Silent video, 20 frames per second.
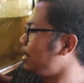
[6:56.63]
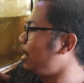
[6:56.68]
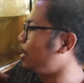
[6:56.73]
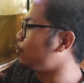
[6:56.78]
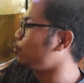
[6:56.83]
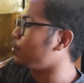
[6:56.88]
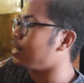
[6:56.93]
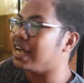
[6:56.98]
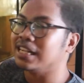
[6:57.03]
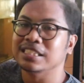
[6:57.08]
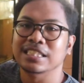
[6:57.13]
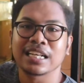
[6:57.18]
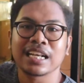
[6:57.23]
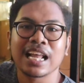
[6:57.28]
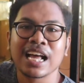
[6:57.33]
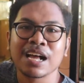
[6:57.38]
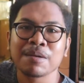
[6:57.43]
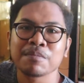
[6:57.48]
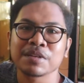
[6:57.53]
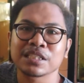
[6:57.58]
aku
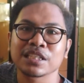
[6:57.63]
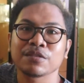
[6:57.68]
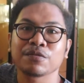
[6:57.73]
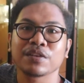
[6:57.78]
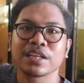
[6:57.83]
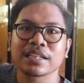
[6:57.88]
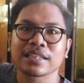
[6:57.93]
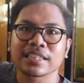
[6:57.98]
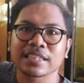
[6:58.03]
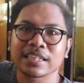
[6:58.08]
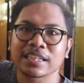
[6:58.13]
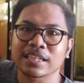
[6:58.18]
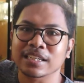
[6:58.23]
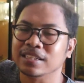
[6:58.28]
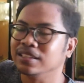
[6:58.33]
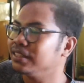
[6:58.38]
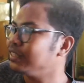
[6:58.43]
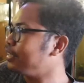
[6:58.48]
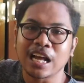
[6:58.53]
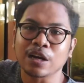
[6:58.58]
kasihlah mesin
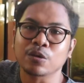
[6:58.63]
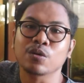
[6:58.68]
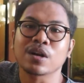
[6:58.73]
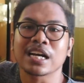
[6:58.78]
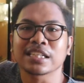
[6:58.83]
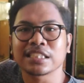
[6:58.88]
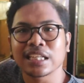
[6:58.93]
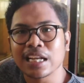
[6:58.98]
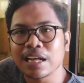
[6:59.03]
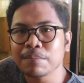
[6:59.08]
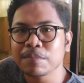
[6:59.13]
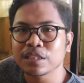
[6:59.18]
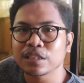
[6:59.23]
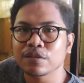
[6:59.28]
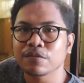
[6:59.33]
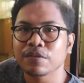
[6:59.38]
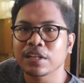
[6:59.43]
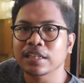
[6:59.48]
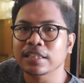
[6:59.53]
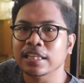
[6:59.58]
filter aku kasihlah
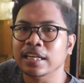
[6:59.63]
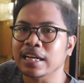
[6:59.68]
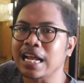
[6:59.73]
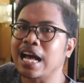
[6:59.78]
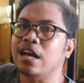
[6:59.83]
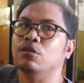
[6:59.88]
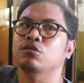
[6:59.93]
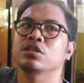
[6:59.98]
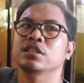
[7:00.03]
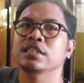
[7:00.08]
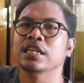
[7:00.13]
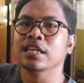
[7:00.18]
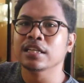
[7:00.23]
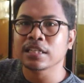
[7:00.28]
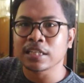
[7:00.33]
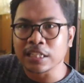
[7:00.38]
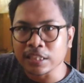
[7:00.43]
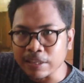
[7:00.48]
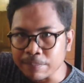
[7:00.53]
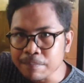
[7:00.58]
mesin filter arusnya
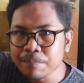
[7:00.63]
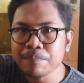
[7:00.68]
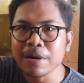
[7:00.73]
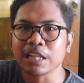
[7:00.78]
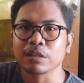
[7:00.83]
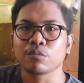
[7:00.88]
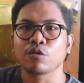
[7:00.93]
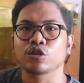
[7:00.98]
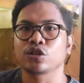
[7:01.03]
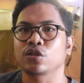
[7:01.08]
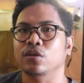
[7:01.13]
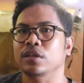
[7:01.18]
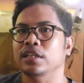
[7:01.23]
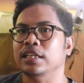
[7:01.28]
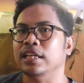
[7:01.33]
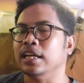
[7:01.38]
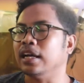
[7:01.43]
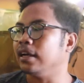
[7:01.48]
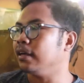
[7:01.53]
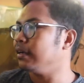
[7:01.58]
di tempat mojok
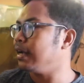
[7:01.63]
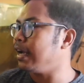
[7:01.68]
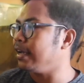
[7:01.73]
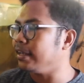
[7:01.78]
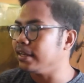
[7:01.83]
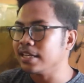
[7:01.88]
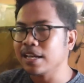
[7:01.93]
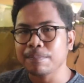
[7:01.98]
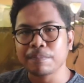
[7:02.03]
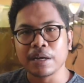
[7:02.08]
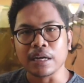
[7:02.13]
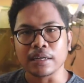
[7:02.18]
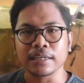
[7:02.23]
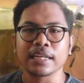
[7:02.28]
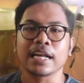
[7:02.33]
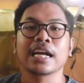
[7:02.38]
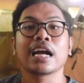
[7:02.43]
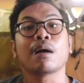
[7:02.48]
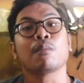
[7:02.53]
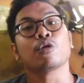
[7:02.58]
dia akhirnya apa
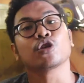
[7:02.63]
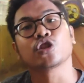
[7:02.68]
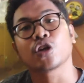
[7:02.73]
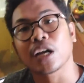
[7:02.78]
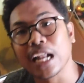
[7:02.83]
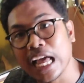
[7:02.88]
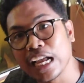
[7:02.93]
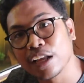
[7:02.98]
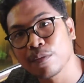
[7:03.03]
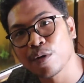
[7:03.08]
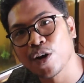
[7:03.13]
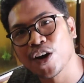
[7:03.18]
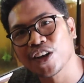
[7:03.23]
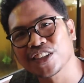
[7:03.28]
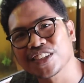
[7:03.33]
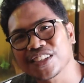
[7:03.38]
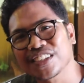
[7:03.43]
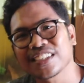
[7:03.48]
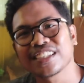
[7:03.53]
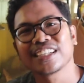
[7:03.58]
dia gak mojok lagi
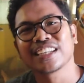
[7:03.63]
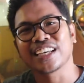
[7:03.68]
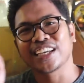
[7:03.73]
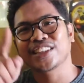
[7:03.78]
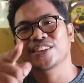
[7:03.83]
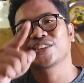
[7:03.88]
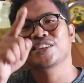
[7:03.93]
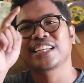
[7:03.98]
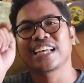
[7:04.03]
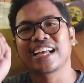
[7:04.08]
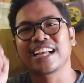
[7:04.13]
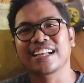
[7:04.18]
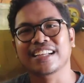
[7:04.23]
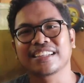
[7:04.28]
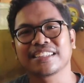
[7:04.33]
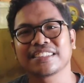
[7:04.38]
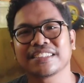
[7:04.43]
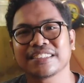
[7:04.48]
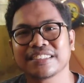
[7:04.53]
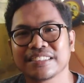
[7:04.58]
bos itu dia